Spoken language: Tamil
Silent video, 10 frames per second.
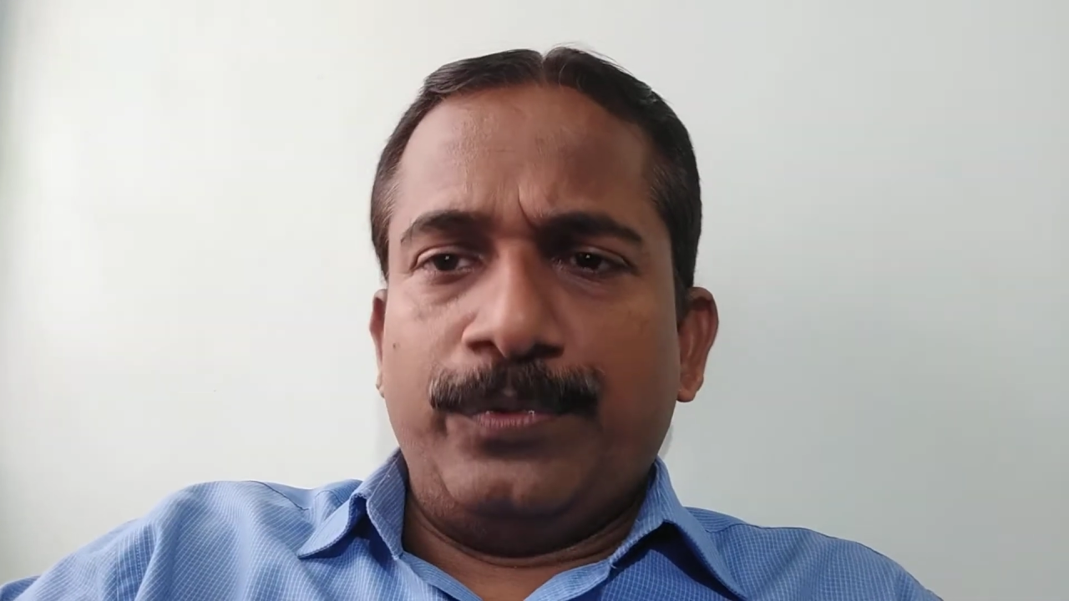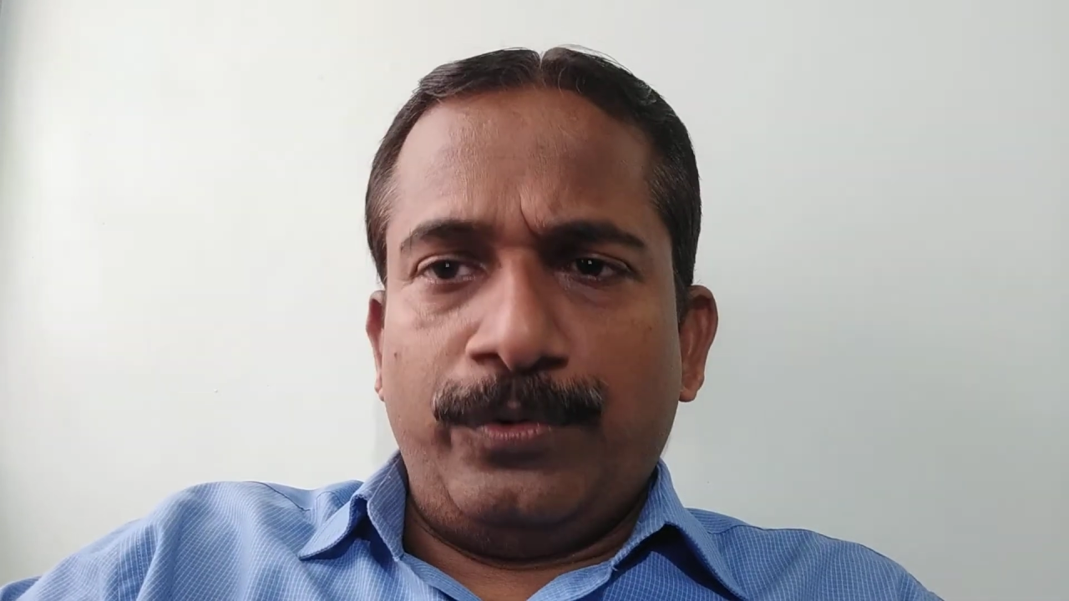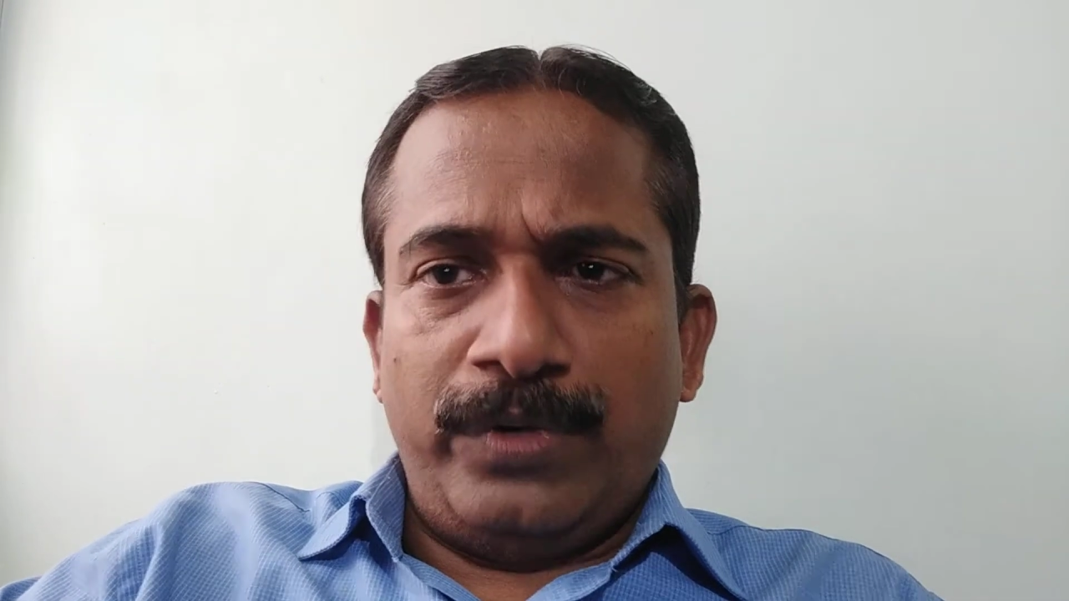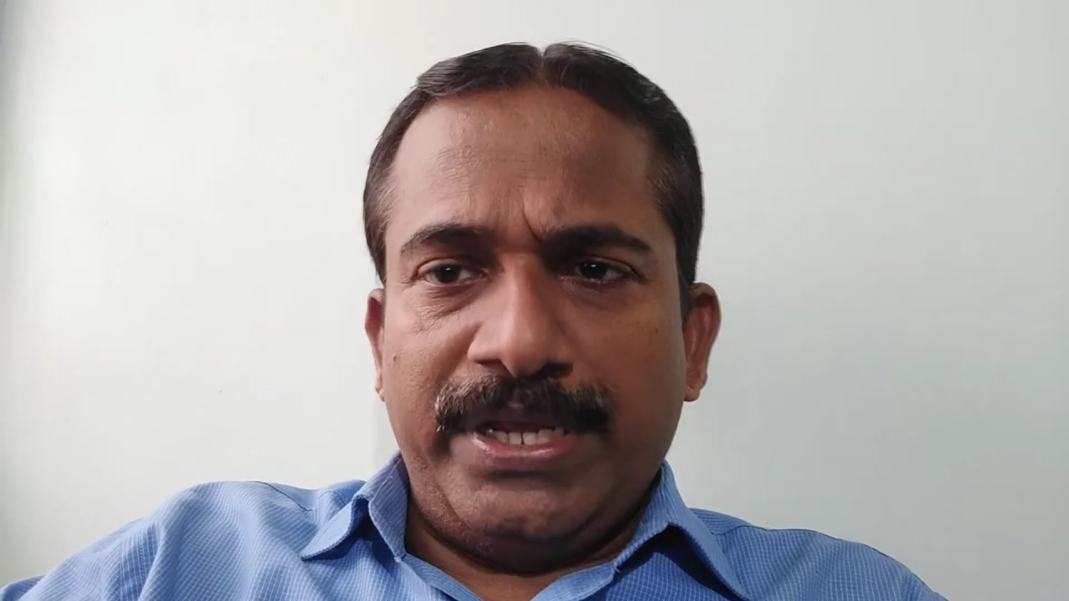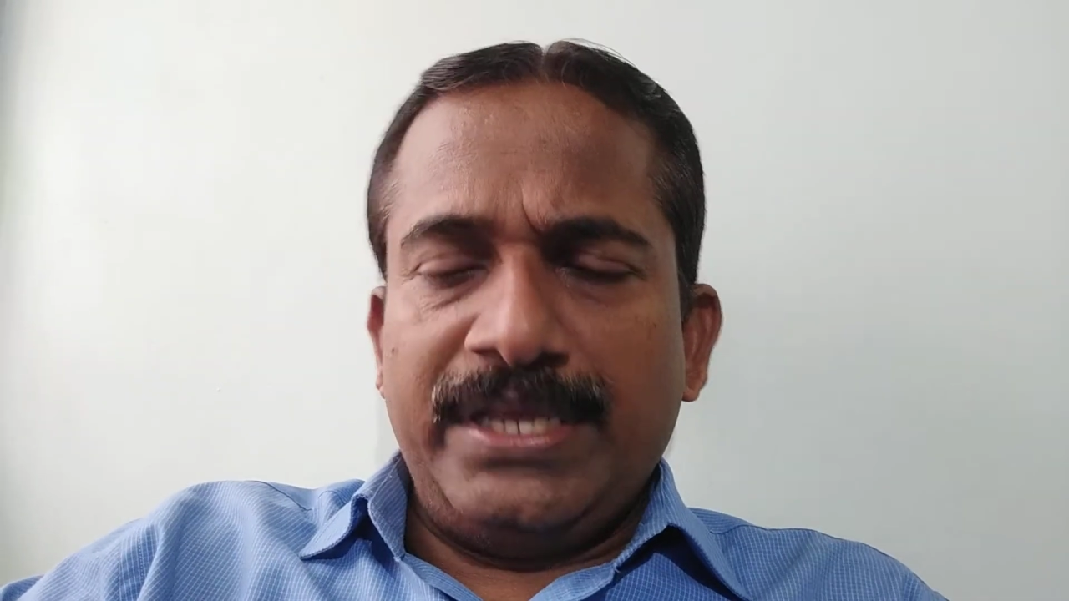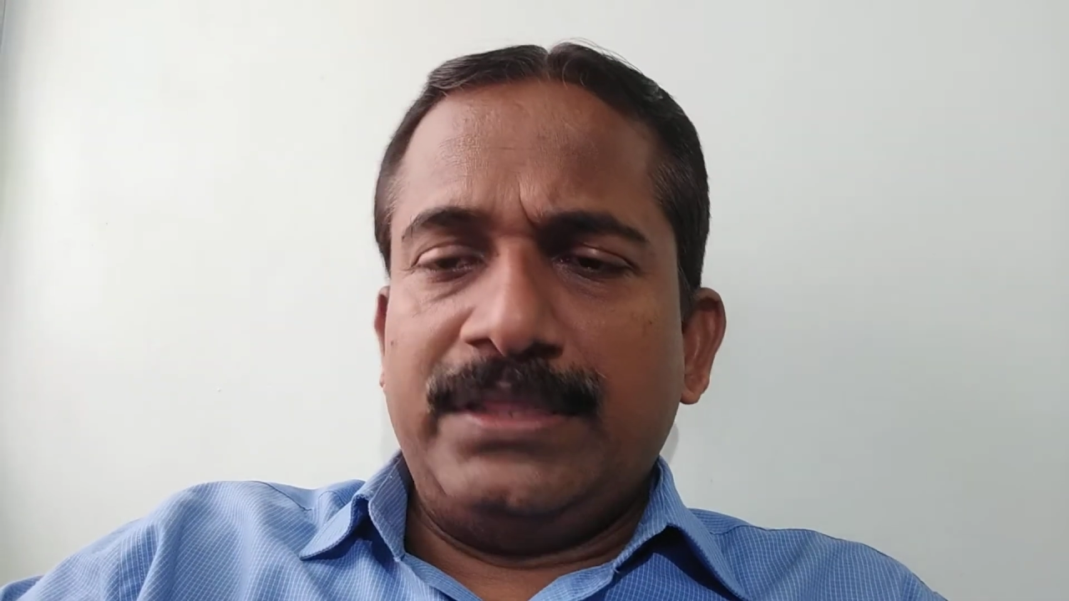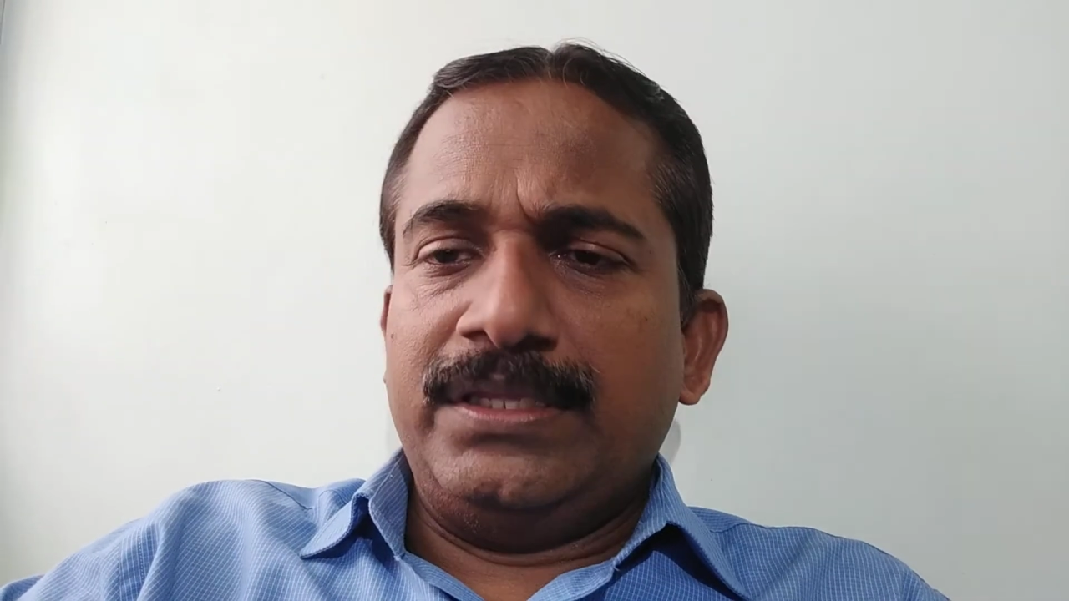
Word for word: பொருளை